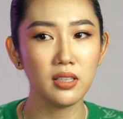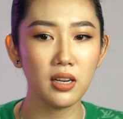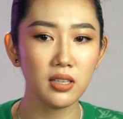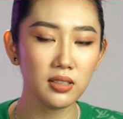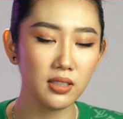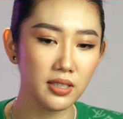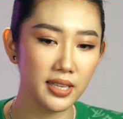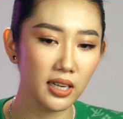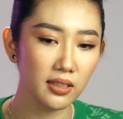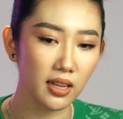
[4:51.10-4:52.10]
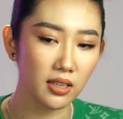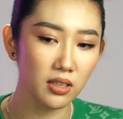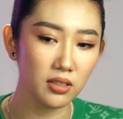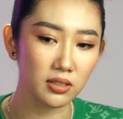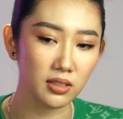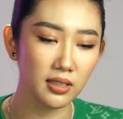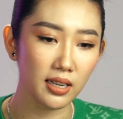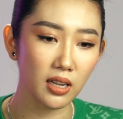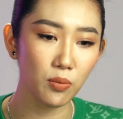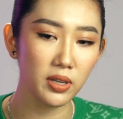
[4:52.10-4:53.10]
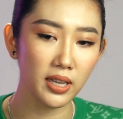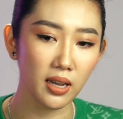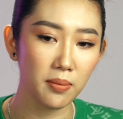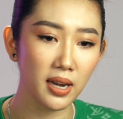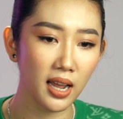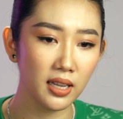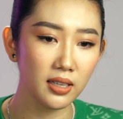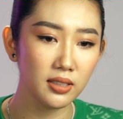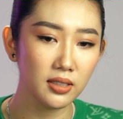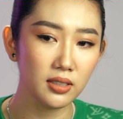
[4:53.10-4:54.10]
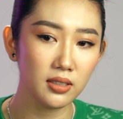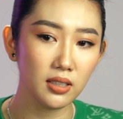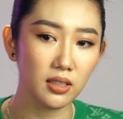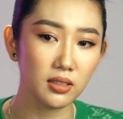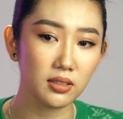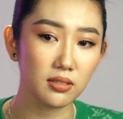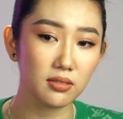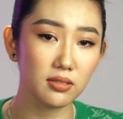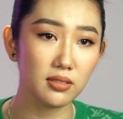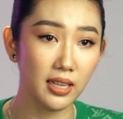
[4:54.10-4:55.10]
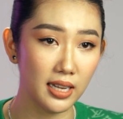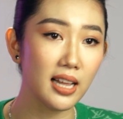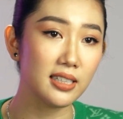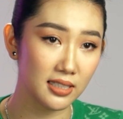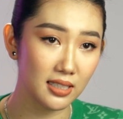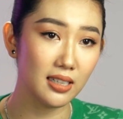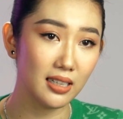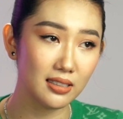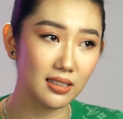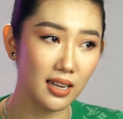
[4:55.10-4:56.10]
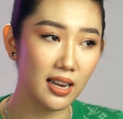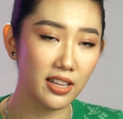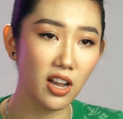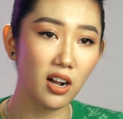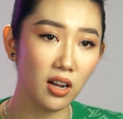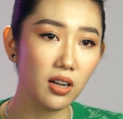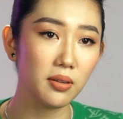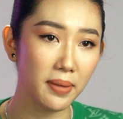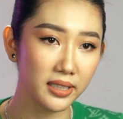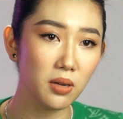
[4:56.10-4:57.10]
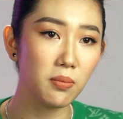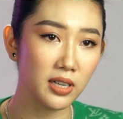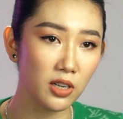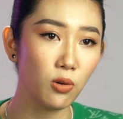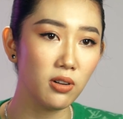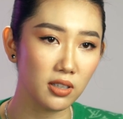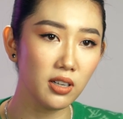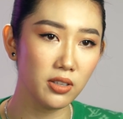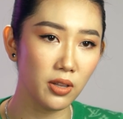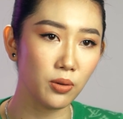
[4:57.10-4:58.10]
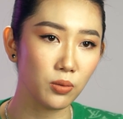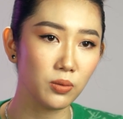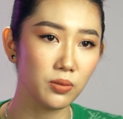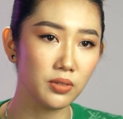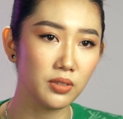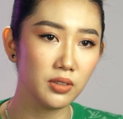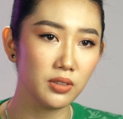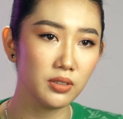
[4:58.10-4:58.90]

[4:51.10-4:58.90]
nên ngân tin chắc để có được những thành công như ngày hôm nay á, uh, thì là thì là do bản thân mình đã nỗ lực rất nhiều ờ,